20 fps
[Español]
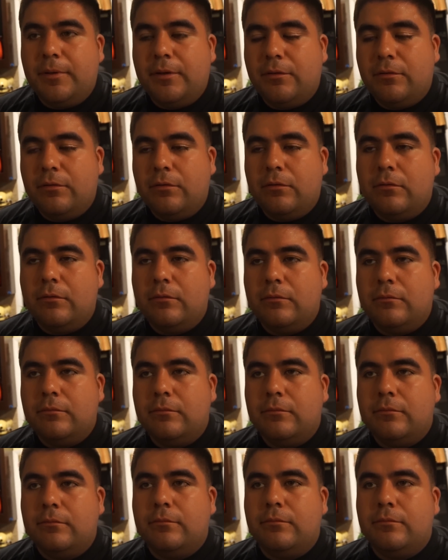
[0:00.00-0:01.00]
pero
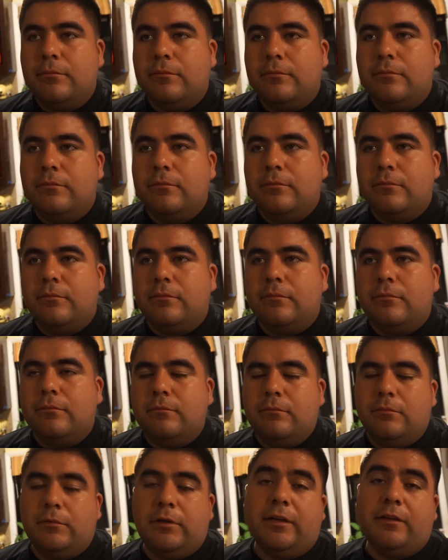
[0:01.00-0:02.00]

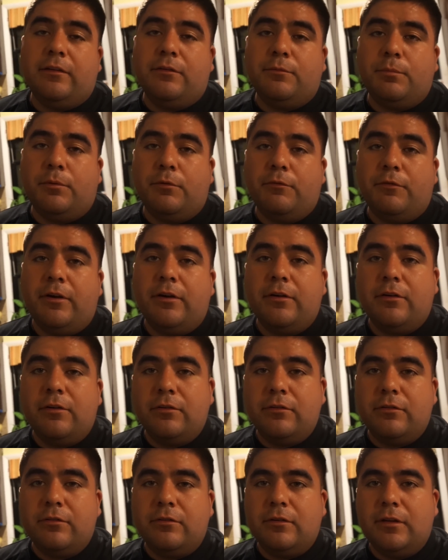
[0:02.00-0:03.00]
gracias por
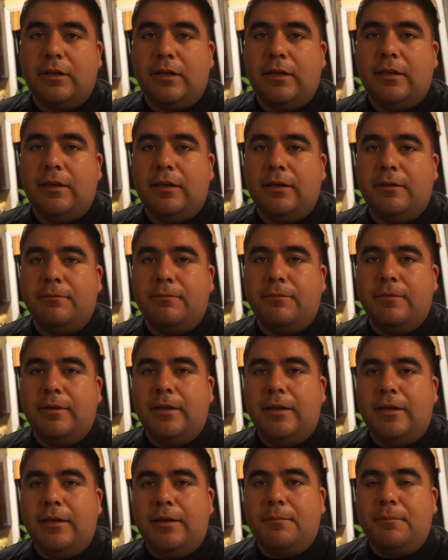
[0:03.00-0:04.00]
vernos. Ah,
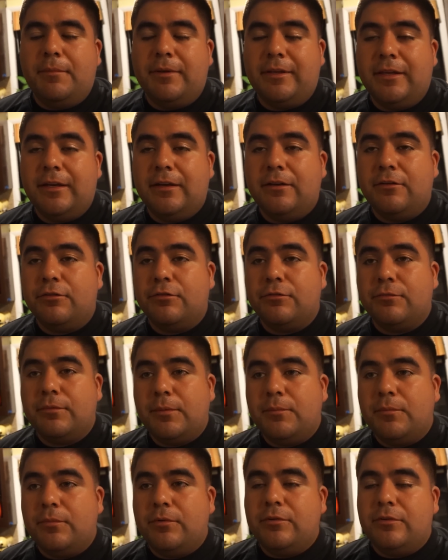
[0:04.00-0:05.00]
mañana nos
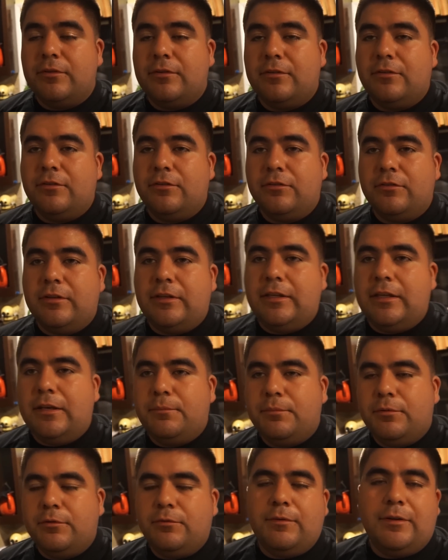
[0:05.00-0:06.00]
vemos y si Dios quiere,
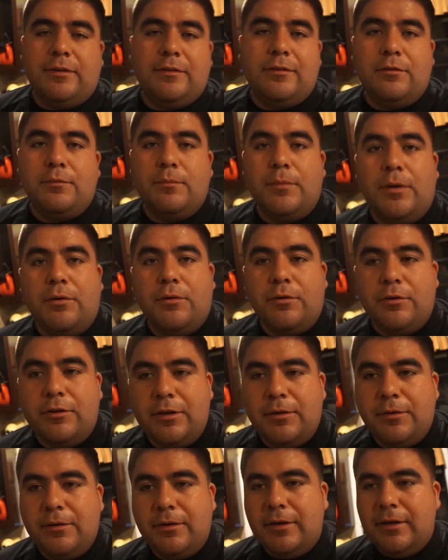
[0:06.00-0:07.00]
pues va a ser un mejor
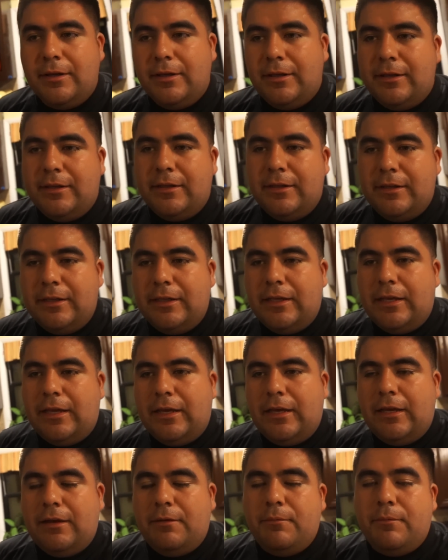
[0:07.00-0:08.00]
día.
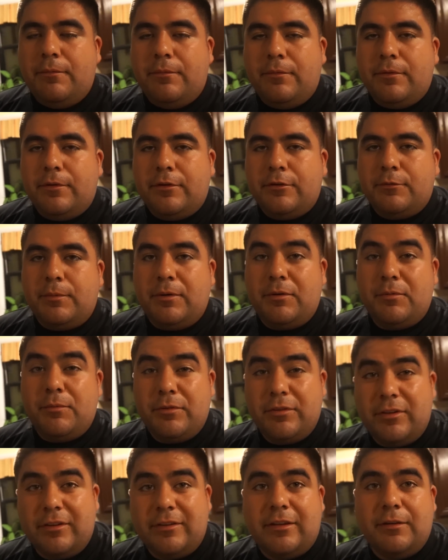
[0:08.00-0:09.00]
Um, espero
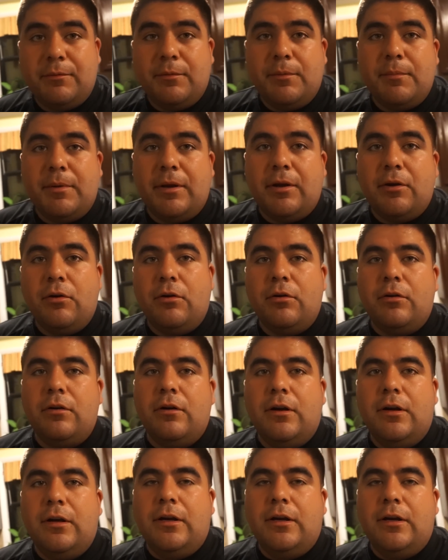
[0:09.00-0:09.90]
sentirme mejor.